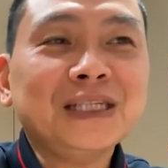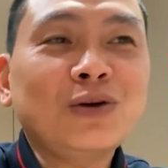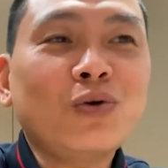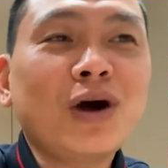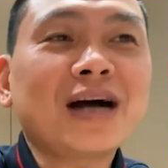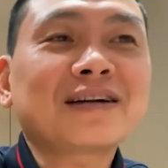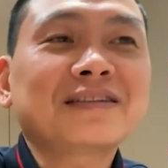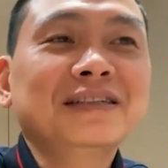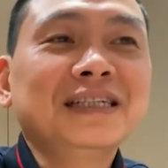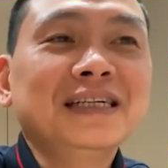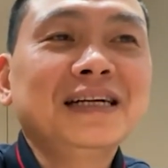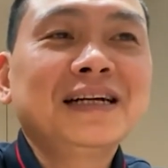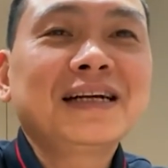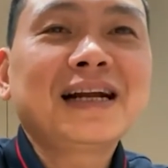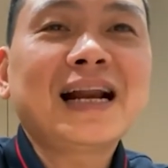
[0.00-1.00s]
hoặc
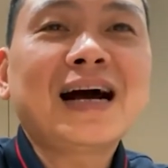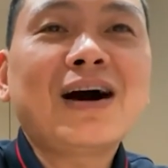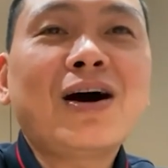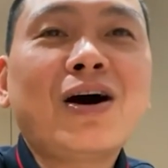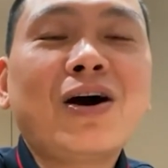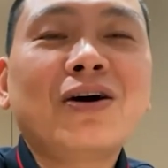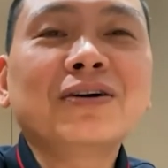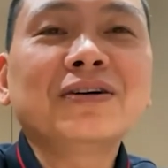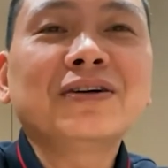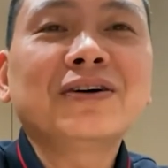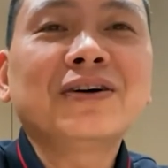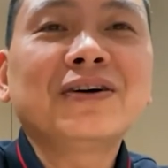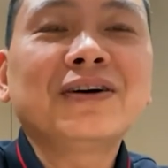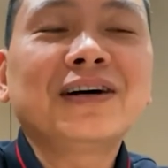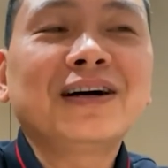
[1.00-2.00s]
là họ
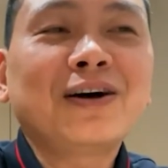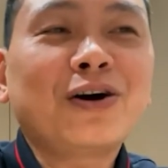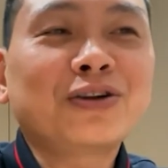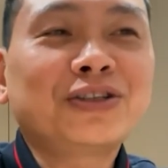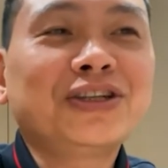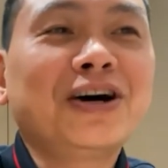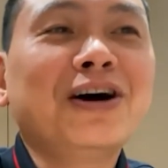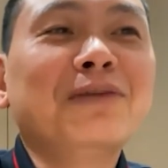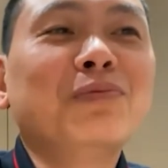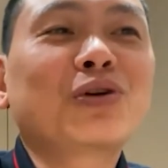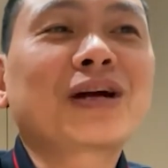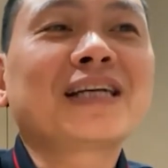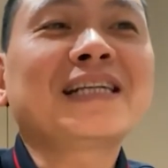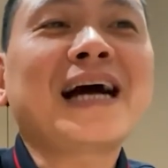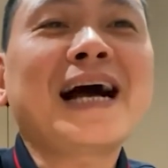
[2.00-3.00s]
à, họ chờ
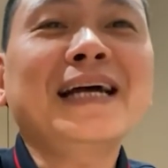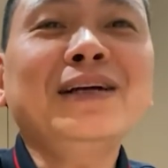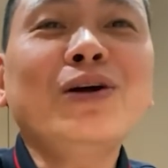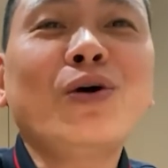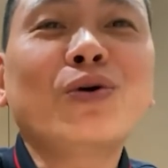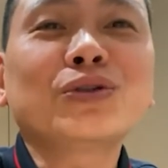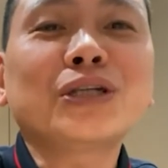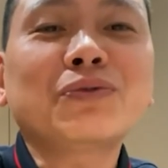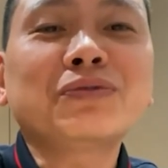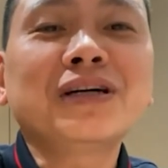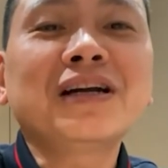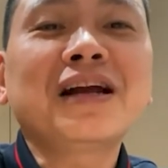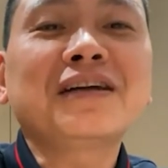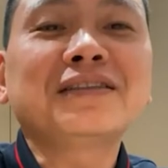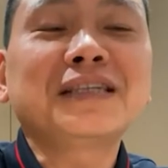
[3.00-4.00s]
một cái thái độ trong
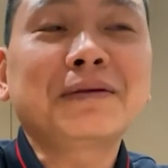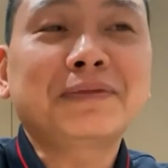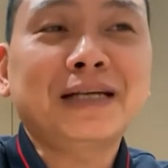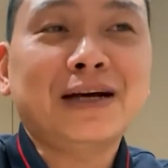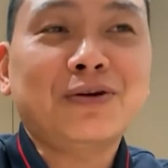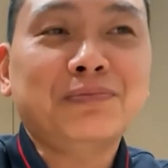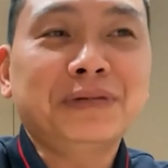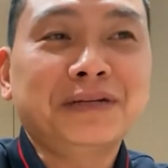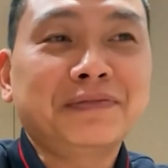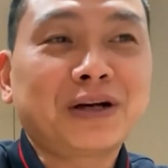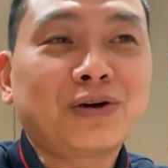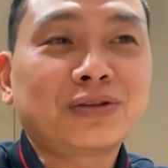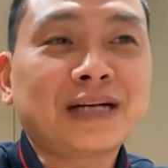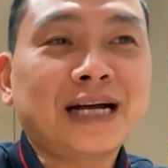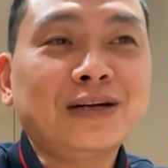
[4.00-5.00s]
những lần tiếp theo mình phải
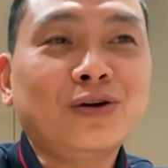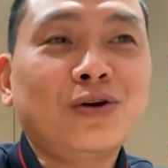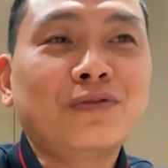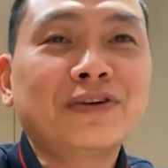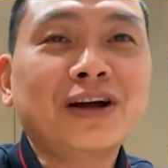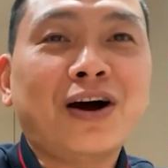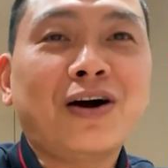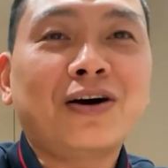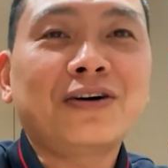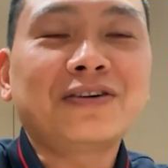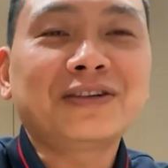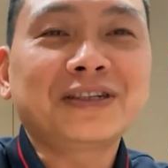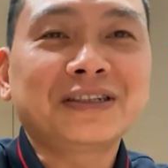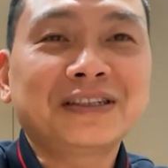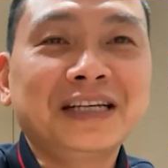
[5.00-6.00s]
có thái độ với họ
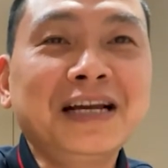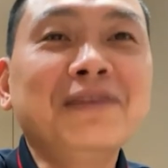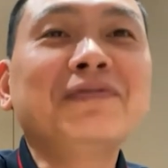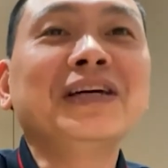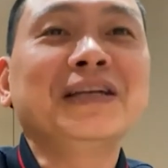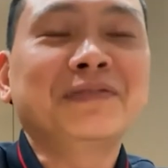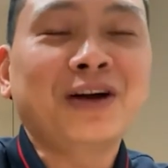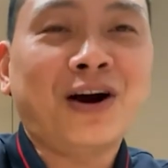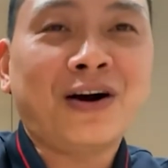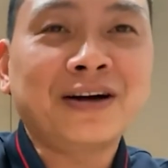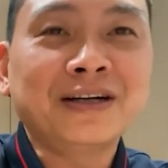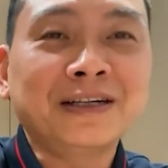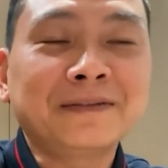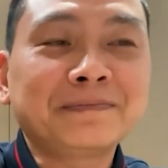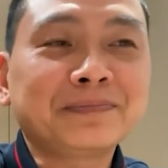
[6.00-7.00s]
thiên vị với họ
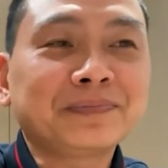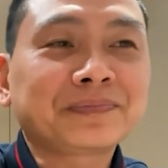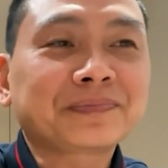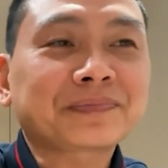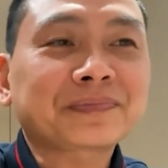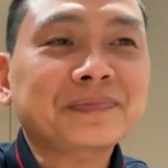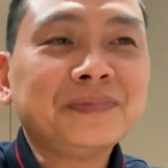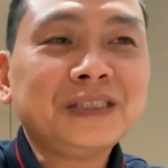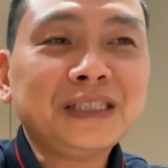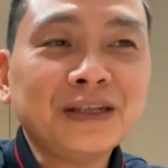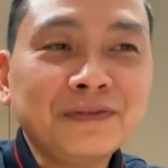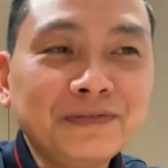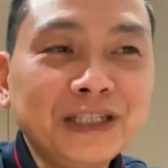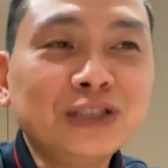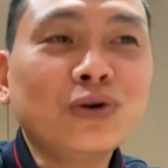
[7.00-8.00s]
hơn
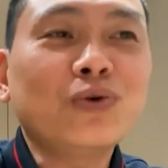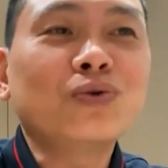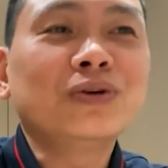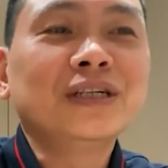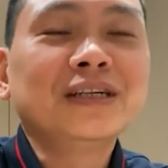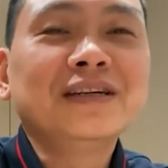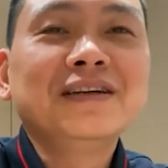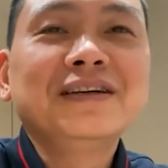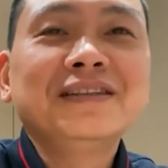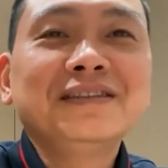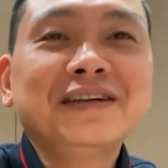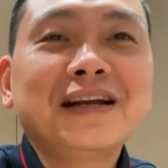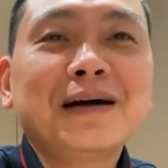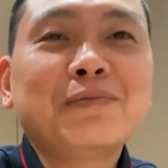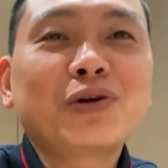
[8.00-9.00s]
ví dụ
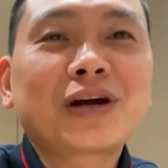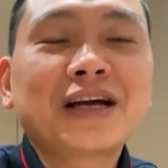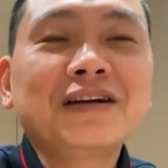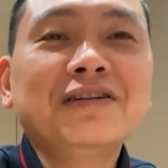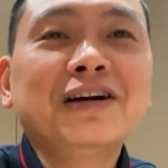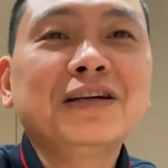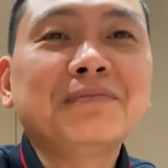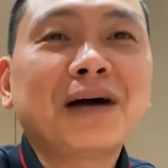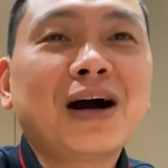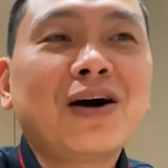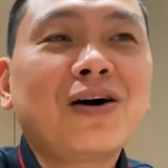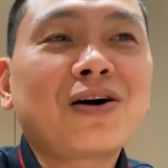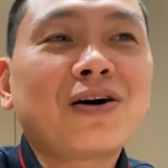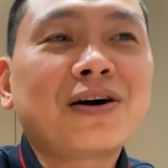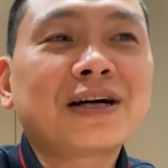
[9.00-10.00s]
như là một cái người mà
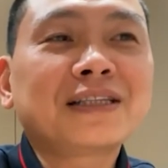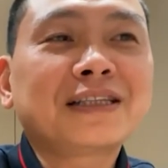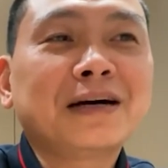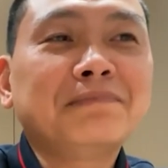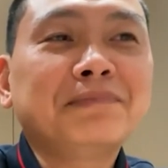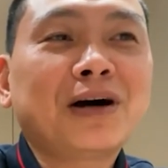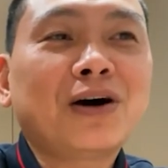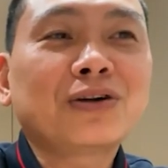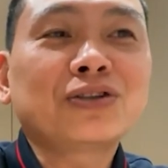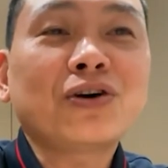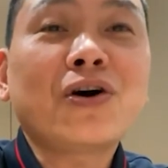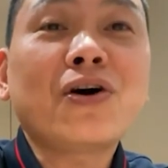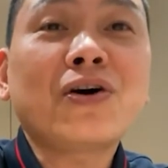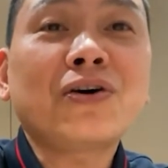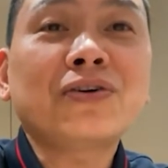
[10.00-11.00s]
họ có cái tâm mà họ
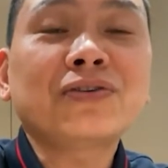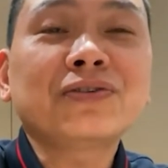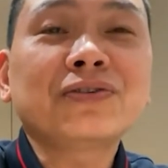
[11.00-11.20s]
cho